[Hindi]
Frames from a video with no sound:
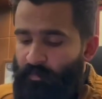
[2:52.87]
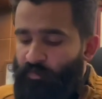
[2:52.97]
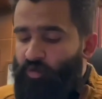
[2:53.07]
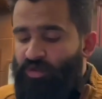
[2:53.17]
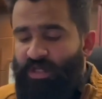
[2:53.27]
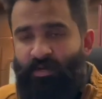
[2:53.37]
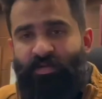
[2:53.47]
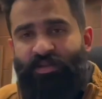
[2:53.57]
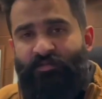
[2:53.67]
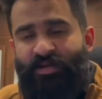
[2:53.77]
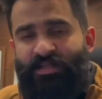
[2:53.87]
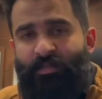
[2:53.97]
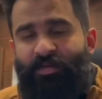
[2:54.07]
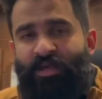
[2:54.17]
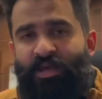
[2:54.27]
तो स्टील भी अदरवाइज़
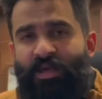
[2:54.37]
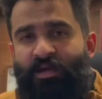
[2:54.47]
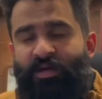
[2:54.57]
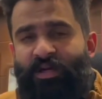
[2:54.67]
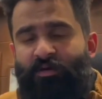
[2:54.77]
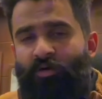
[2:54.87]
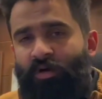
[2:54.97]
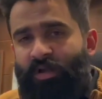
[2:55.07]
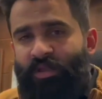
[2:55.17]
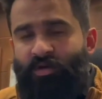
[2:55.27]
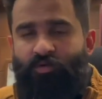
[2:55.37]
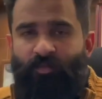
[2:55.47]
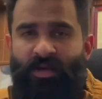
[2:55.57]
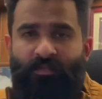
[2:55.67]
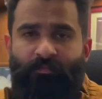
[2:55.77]
आप ये कि एक रेट लॉक करके उस
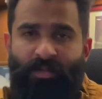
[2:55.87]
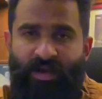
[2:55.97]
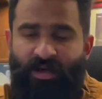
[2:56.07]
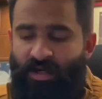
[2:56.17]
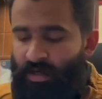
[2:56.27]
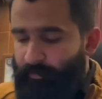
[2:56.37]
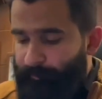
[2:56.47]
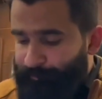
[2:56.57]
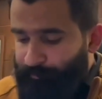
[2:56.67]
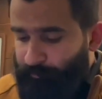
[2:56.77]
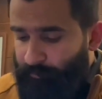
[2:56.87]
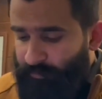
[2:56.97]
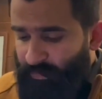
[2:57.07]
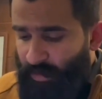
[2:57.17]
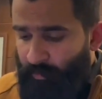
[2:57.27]
पर बाई कर लें
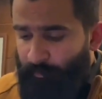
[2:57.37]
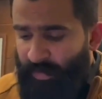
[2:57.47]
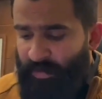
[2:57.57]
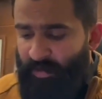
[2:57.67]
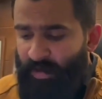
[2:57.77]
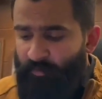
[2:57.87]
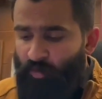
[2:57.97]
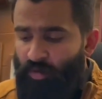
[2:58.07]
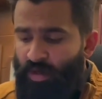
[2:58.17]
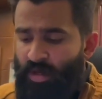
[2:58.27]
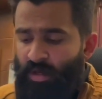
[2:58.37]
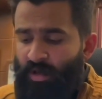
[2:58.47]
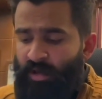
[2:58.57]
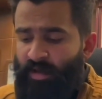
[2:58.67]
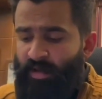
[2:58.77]
फिर हम लोग
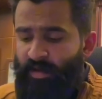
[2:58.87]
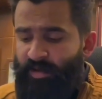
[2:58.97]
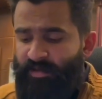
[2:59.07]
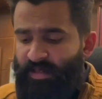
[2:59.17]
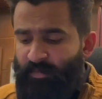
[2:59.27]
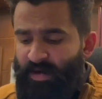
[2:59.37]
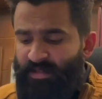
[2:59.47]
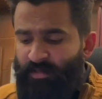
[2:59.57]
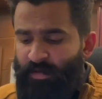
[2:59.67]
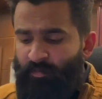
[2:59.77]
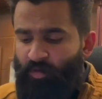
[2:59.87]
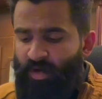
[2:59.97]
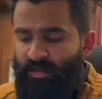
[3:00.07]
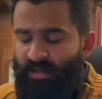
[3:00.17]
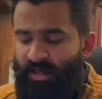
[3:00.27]
इसके बाद जब हम लोग
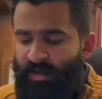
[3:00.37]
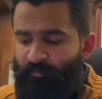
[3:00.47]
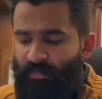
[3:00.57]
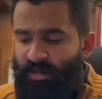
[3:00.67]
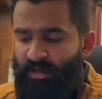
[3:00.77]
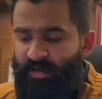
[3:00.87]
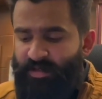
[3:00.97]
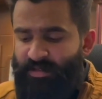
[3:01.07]
आते हैं ग्रे